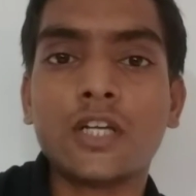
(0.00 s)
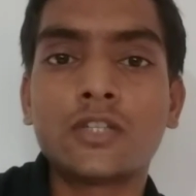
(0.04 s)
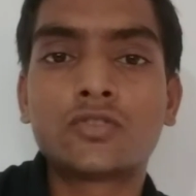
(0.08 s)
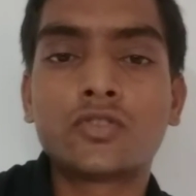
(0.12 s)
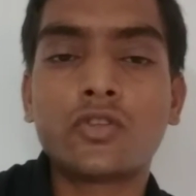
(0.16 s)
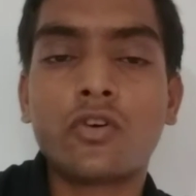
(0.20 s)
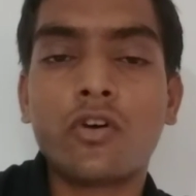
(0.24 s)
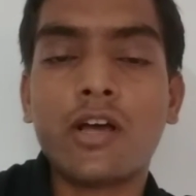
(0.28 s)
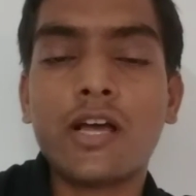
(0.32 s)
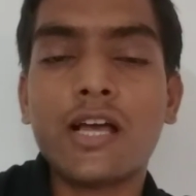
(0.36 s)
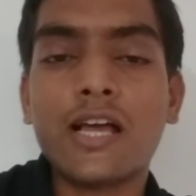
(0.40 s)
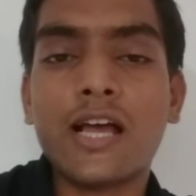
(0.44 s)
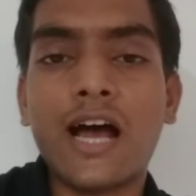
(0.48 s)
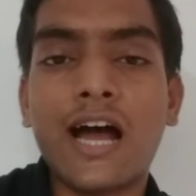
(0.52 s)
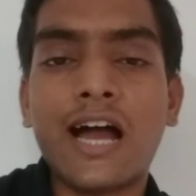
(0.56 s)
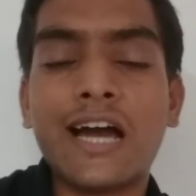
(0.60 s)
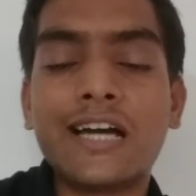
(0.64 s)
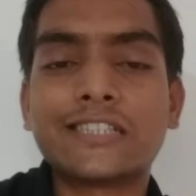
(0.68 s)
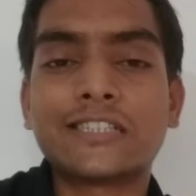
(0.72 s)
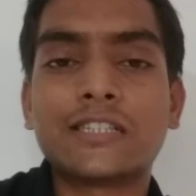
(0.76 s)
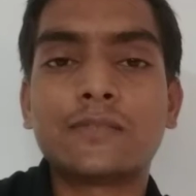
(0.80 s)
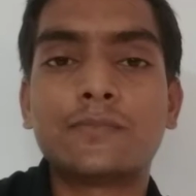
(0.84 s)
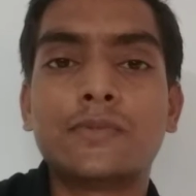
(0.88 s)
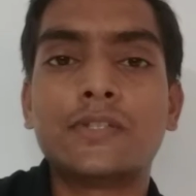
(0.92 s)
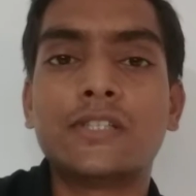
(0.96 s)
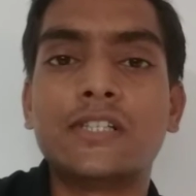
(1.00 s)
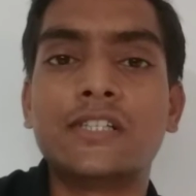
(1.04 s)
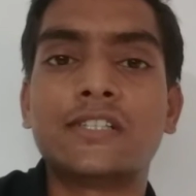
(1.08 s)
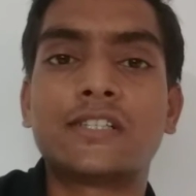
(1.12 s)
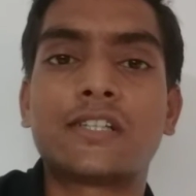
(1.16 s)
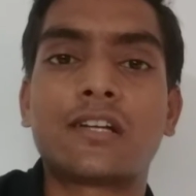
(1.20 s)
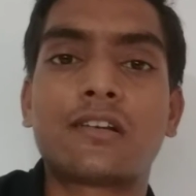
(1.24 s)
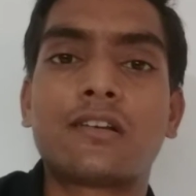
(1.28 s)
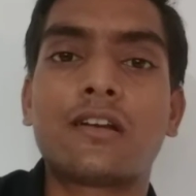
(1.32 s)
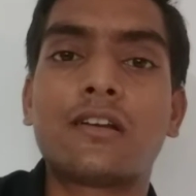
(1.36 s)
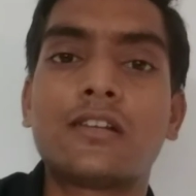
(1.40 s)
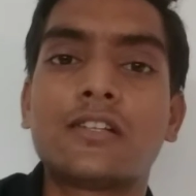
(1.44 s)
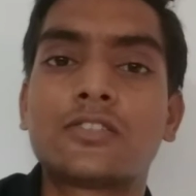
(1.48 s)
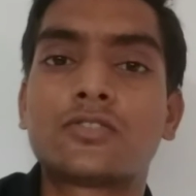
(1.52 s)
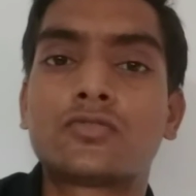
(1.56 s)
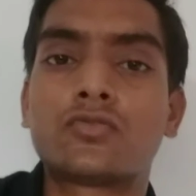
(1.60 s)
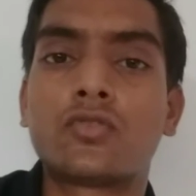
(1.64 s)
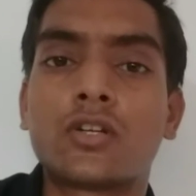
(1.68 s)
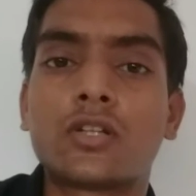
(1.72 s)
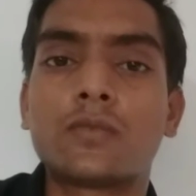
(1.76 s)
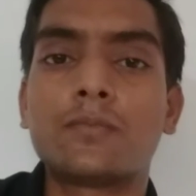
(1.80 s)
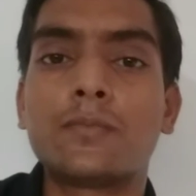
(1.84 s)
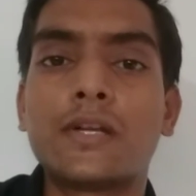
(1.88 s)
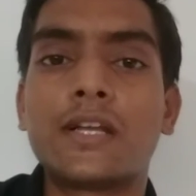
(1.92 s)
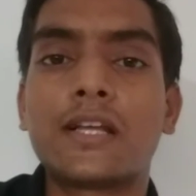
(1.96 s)
जो है आठ जी इंटरनल
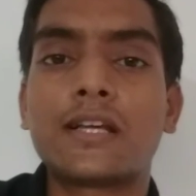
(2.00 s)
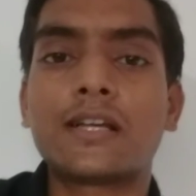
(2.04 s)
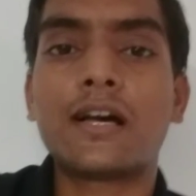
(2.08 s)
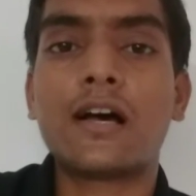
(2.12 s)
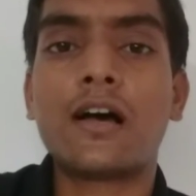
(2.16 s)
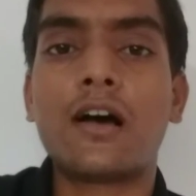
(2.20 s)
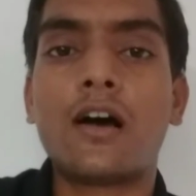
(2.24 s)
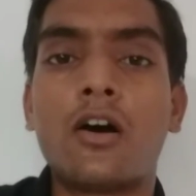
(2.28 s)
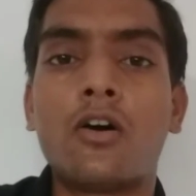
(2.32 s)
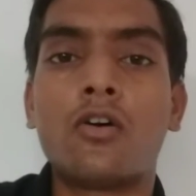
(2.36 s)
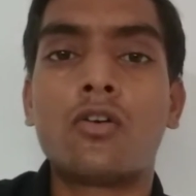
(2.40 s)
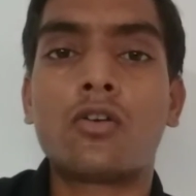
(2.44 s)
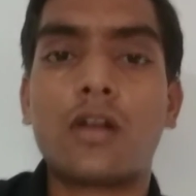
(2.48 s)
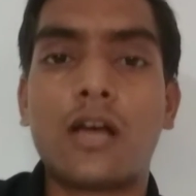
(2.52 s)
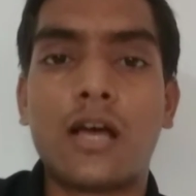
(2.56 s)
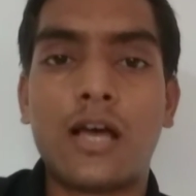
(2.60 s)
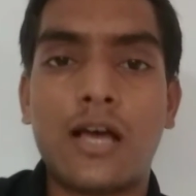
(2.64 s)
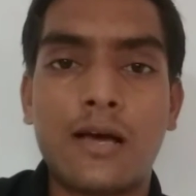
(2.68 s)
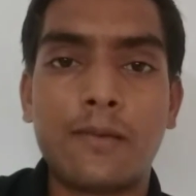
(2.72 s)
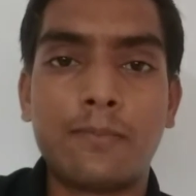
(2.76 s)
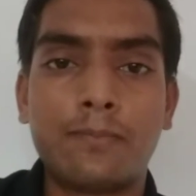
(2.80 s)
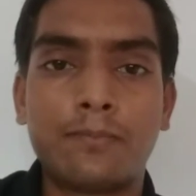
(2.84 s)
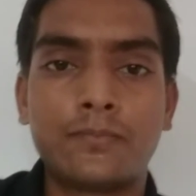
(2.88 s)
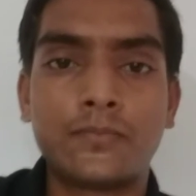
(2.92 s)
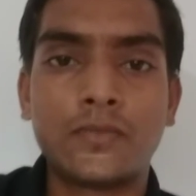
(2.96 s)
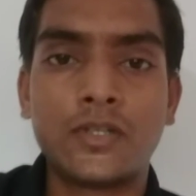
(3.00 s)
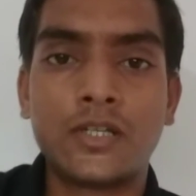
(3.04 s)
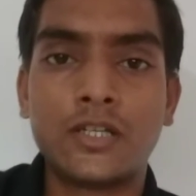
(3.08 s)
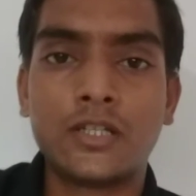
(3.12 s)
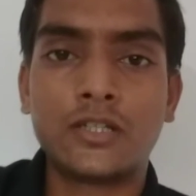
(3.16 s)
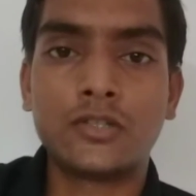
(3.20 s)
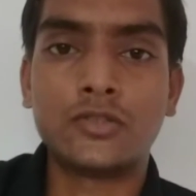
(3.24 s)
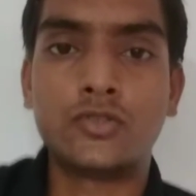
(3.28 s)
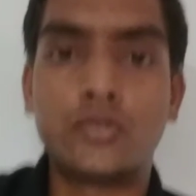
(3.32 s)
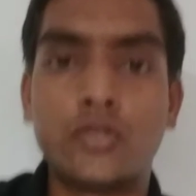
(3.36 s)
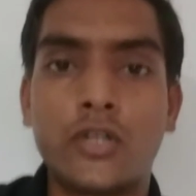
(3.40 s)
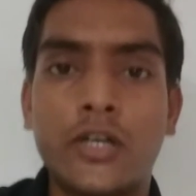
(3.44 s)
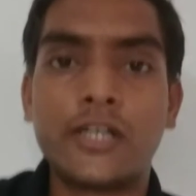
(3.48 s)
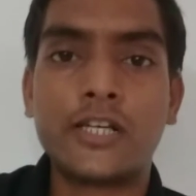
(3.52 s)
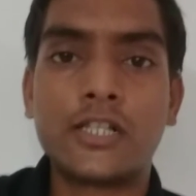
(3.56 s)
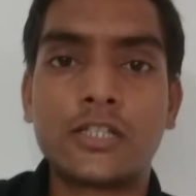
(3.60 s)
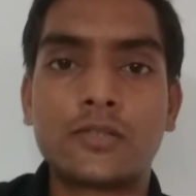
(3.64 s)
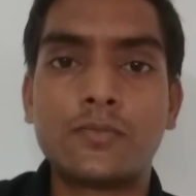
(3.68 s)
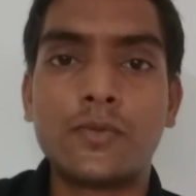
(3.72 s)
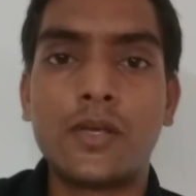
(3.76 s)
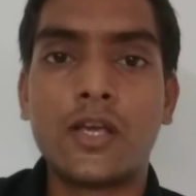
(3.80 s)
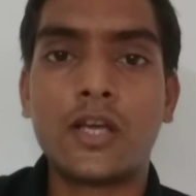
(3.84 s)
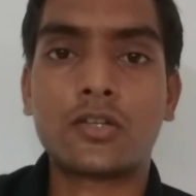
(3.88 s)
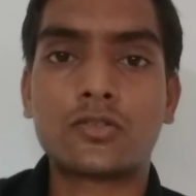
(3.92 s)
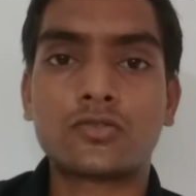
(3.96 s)
स्टोरेज मिलेगा और आप जो है
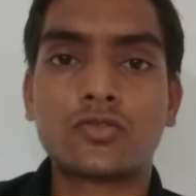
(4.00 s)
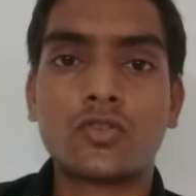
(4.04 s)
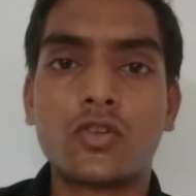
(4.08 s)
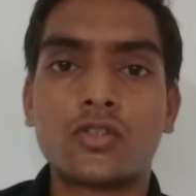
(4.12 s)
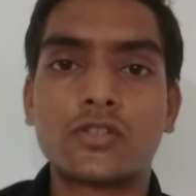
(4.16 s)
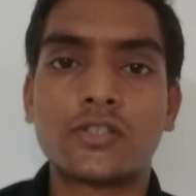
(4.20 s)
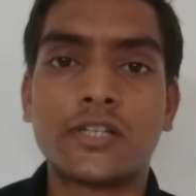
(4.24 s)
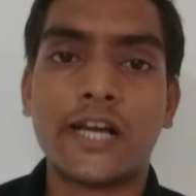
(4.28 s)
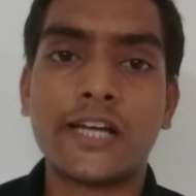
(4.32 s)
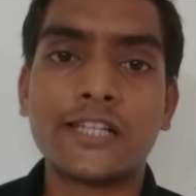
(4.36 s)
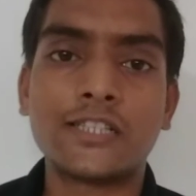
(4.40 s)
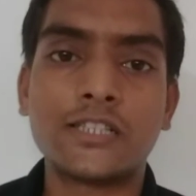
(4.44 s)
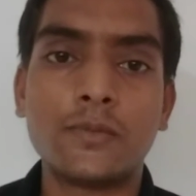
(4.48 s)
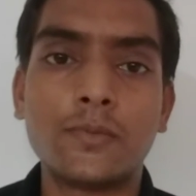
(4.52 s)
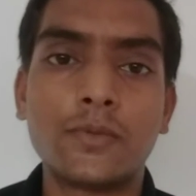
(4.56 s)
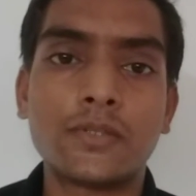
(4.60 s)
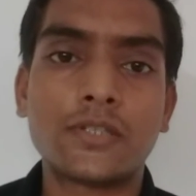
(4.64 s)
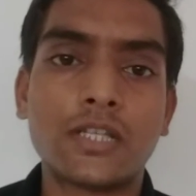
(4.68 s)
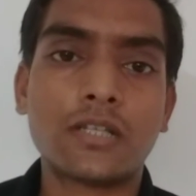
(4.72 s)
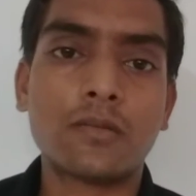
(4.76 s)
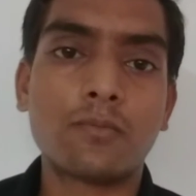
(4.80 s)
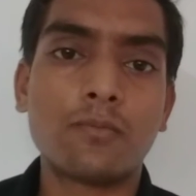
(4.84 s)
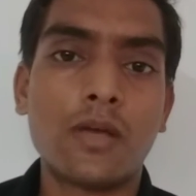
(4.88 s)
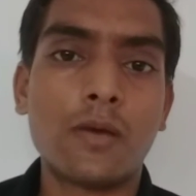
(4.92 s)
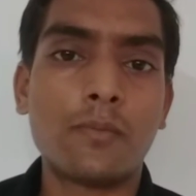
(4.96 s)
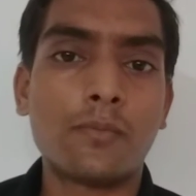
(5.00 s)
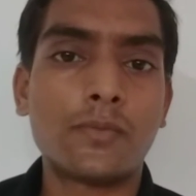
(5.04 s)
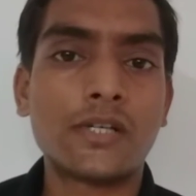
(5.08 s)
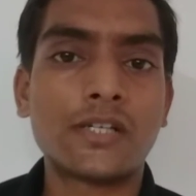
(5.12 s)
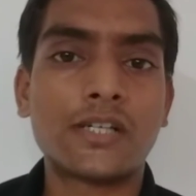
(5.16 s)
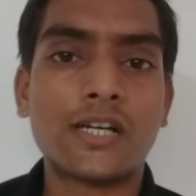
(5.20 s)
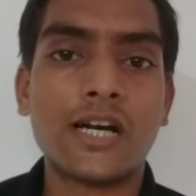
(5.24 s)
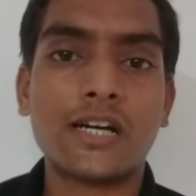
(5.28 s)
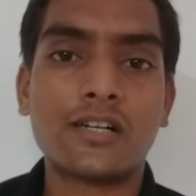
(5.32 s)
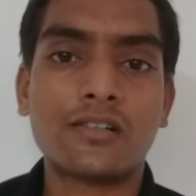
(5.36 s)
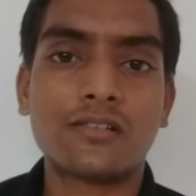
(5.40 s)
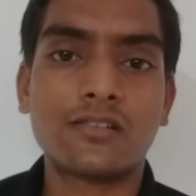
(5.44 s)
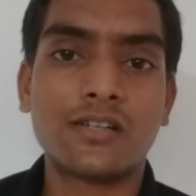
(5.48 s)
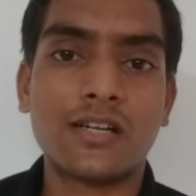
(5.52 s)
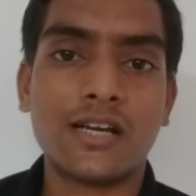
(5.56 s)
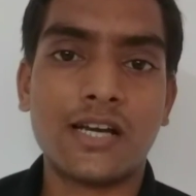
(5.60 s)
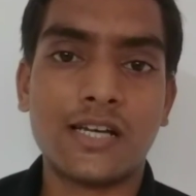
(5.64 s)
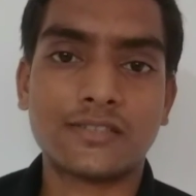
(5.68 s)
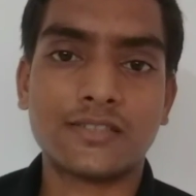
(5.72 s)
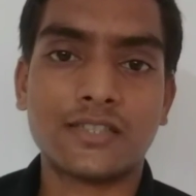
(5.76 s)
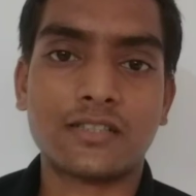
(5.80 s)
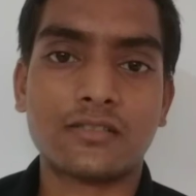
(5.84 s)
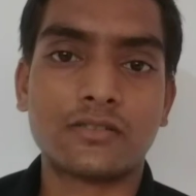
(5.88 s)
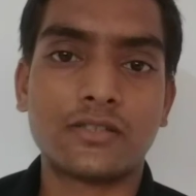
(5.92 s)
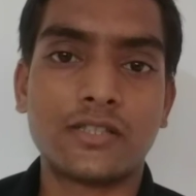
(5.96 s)
इसमें एक सौ तक मेमोरी कार्ड लगा
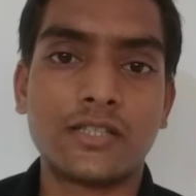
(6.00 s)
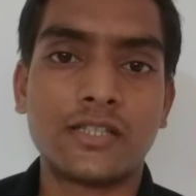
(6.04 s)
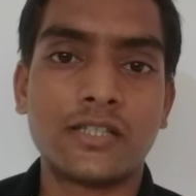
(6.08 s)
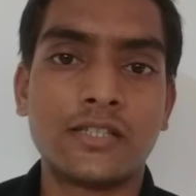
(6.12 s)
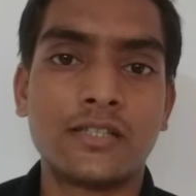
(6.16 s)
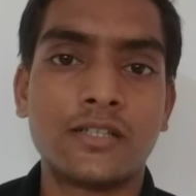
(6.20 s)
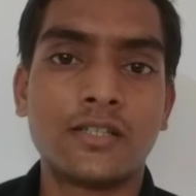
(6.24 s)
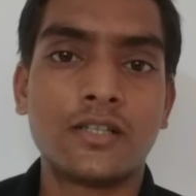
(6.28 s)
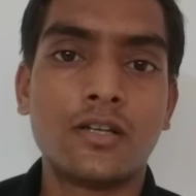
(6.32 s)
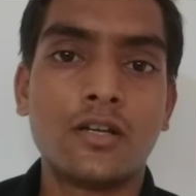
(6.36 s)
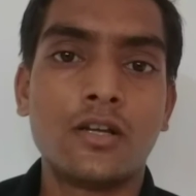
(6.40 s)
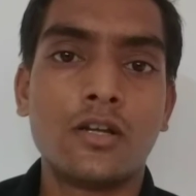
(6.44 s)
सकते हैं